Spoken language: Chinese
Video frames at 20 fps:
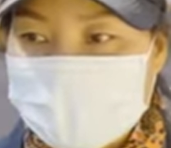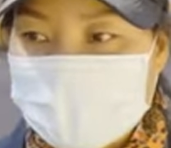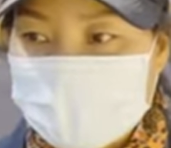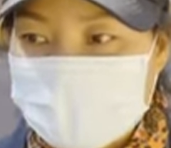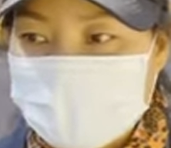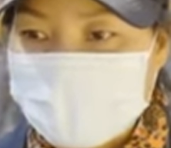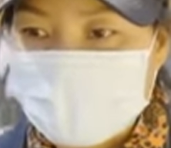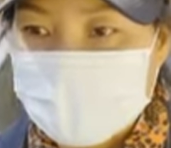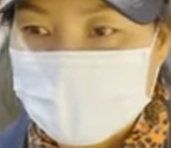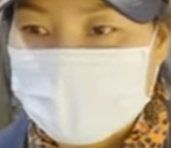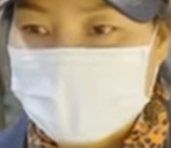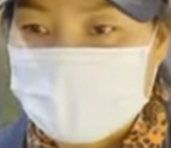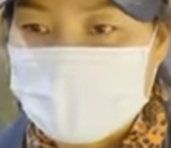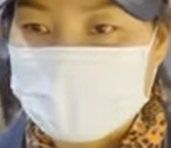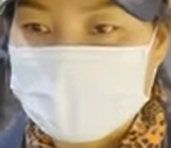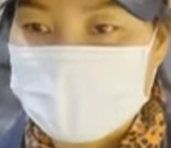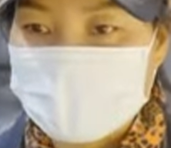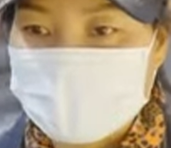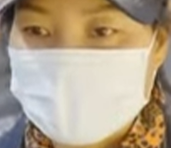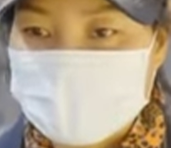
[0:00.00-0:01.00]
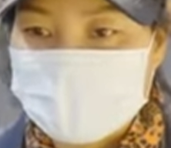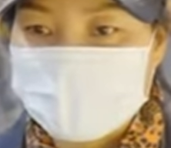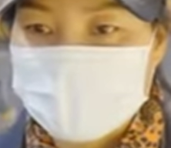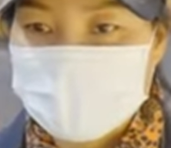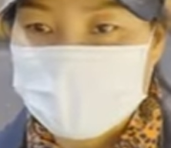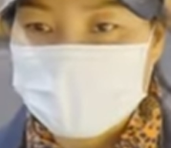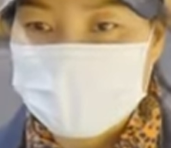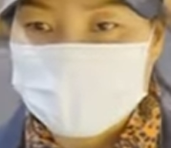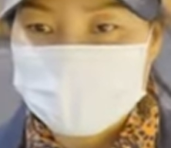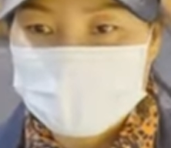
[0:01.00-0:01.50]
再有别的事情，你
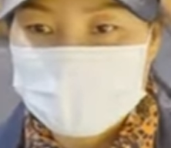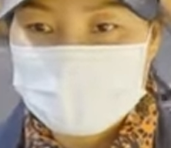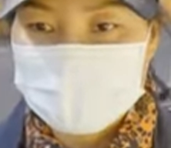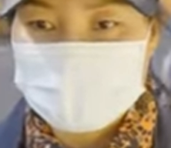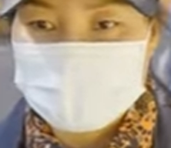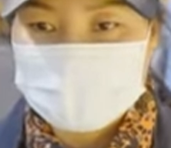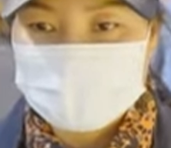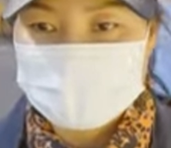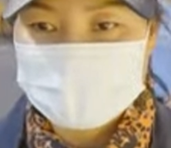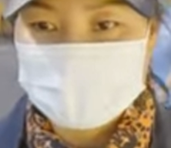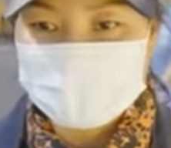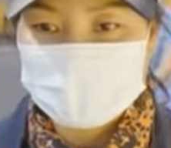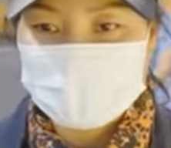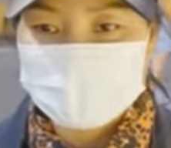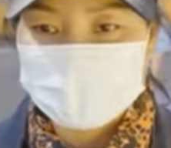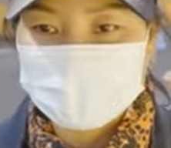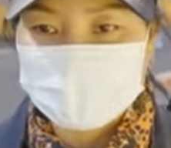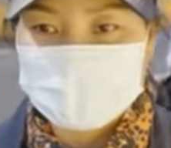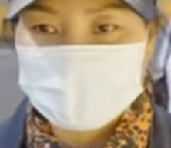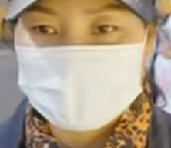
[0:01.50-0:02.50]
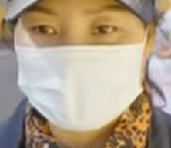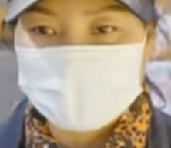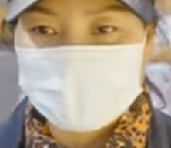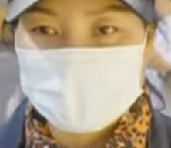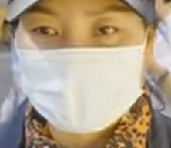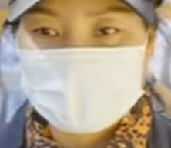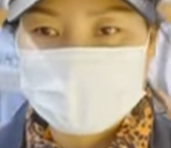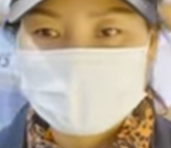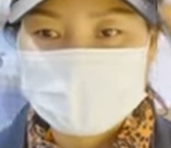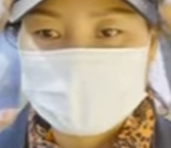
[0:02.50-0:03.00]
必须第一时间要去核
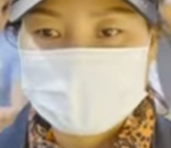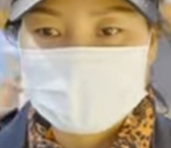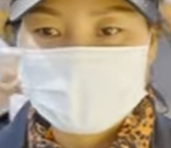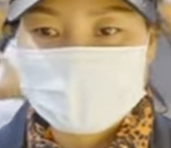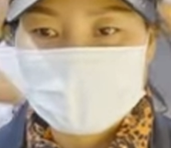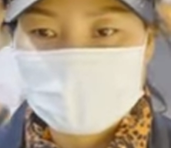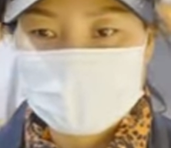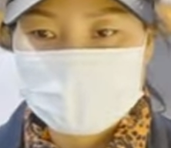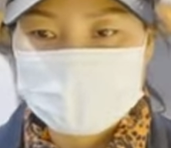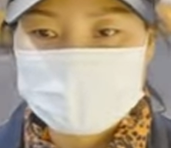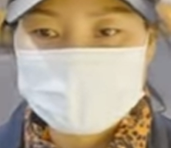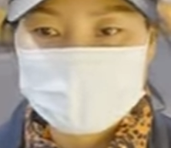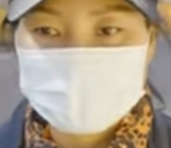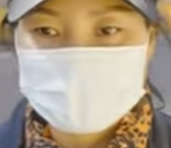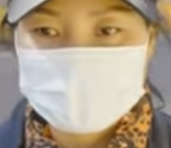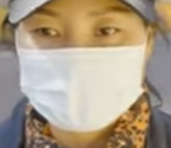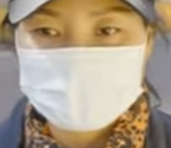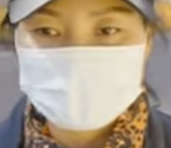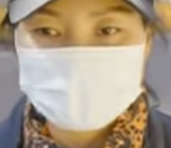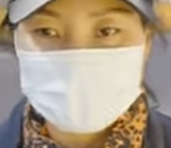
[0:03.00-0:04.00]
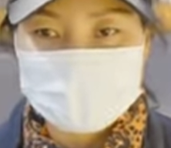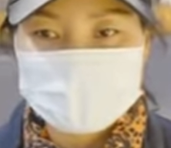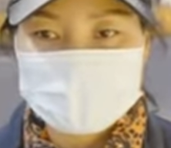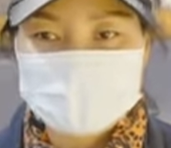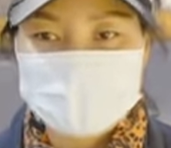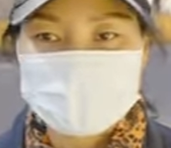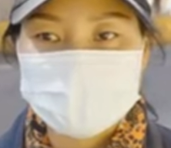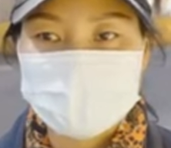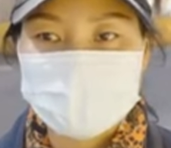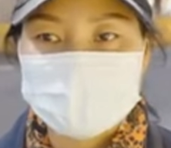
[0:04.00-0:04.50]
酸。你这样子要是抓
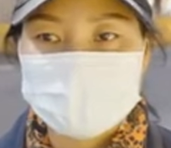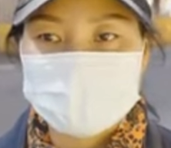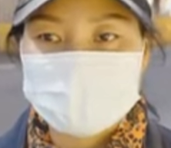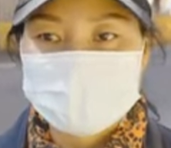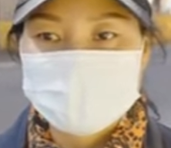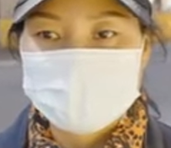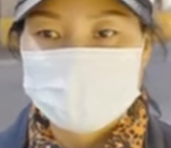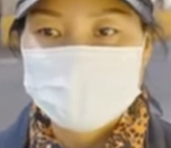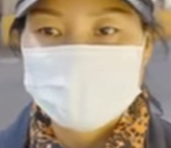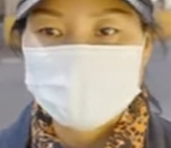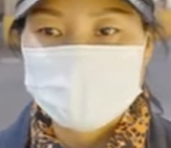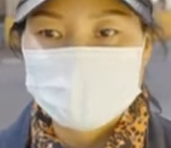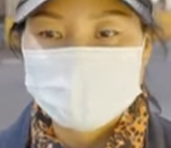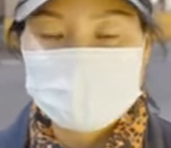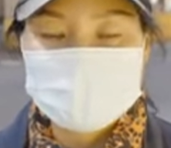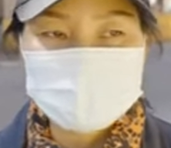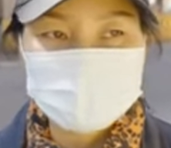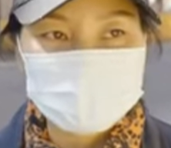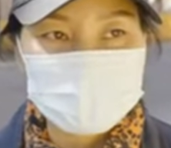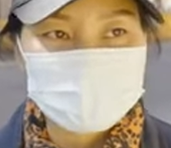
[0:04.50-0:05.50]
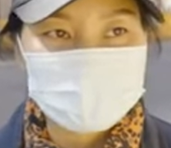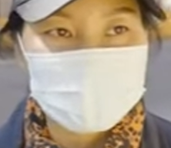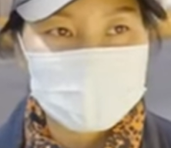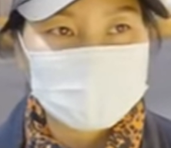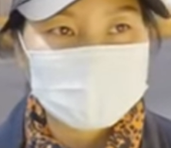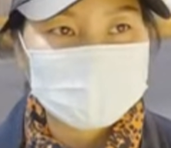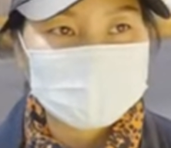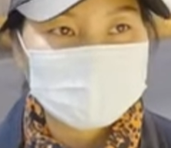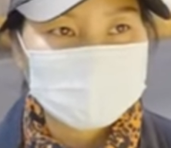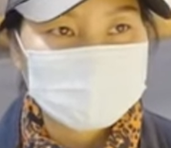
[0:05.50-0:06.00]
进去了，我们怎么
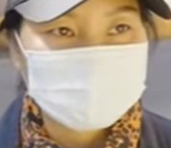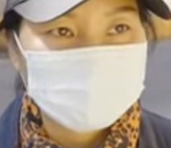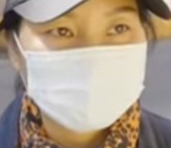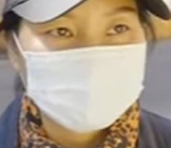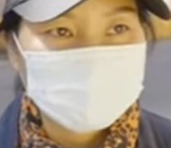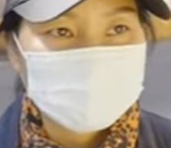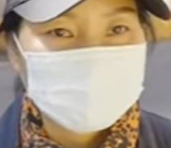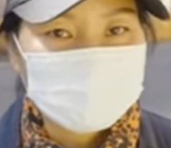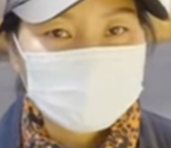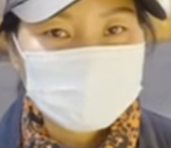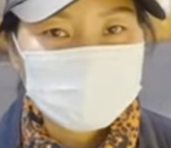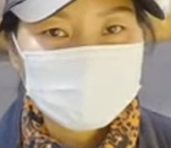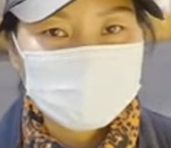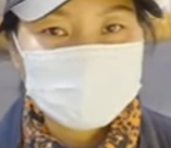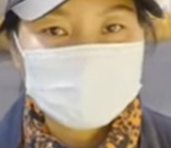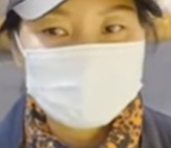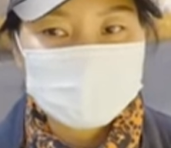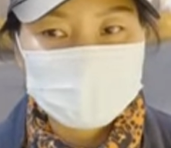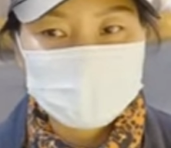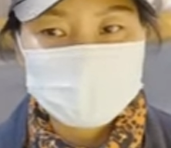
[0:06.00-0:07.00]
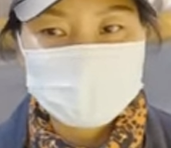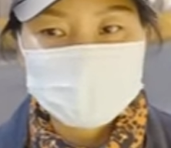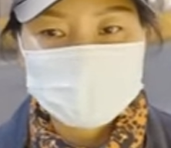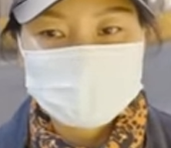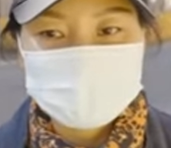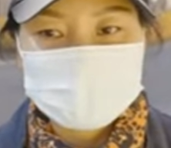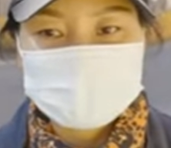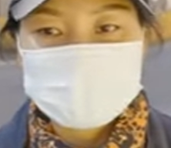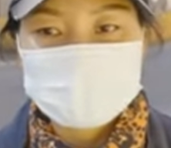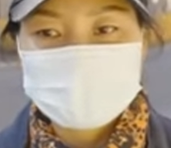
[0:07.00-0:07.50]
办？所以说，我
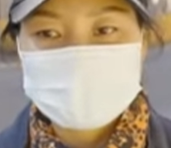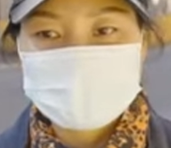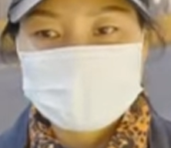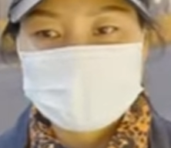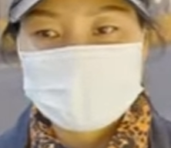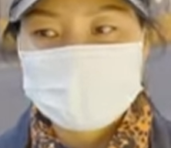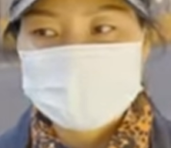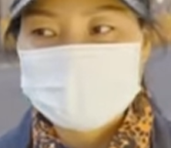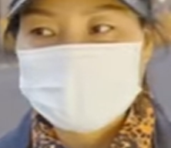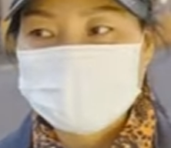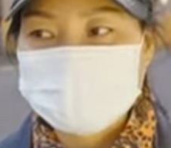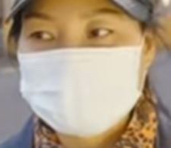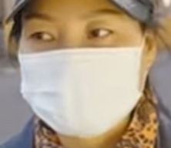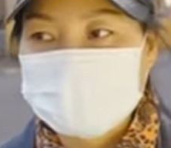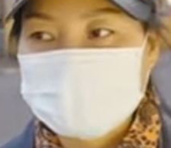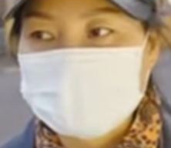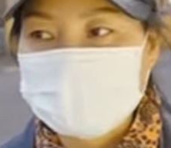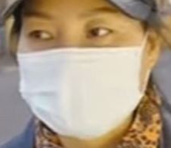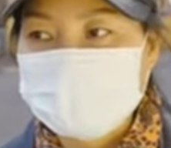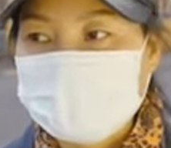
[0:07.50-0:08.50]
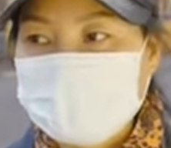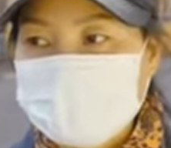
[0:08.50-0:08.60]
们天天就是